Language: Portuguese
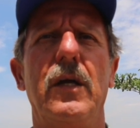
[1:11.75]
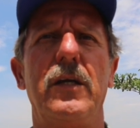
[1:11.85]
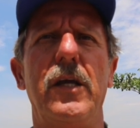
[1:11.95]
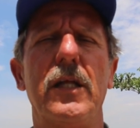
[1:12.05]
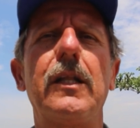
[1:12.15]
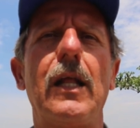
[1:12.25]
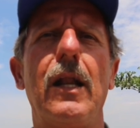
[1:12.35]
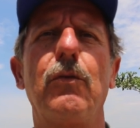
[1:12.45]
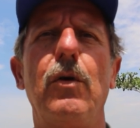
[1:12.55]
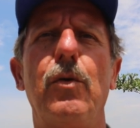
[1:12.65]
Quem entra na
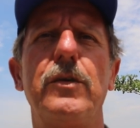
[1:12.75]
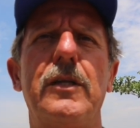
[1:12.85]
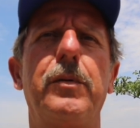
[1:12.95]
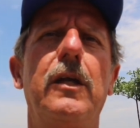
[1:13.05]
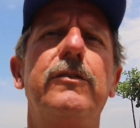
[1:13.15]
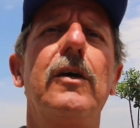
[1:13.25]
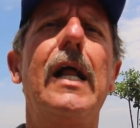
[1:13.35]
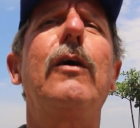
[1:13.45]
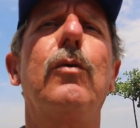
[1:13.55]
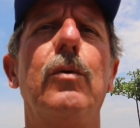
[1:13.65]
lagoa hoje sabe que tinha
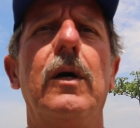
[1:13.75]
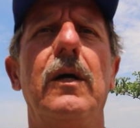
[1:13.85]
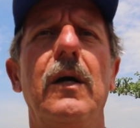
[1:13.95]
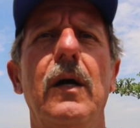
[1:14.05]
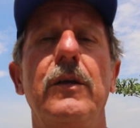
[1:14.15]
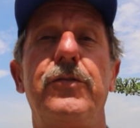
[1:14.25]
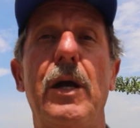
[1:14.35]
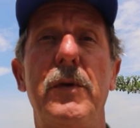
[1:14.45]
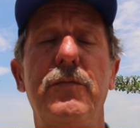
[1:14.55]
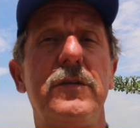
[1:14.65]
lagoa.
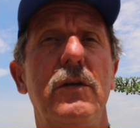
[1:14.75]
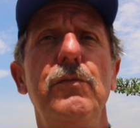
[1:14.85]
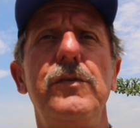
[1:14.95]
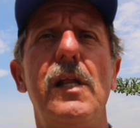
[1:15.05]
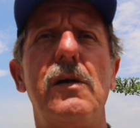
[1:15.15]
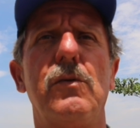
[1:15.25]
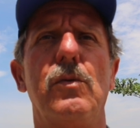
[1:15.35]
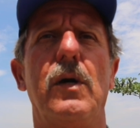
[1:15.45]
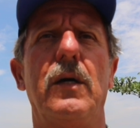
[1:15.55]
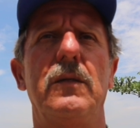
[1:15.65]
Antigamente você não via
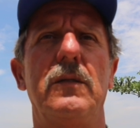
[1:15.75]
lagoa.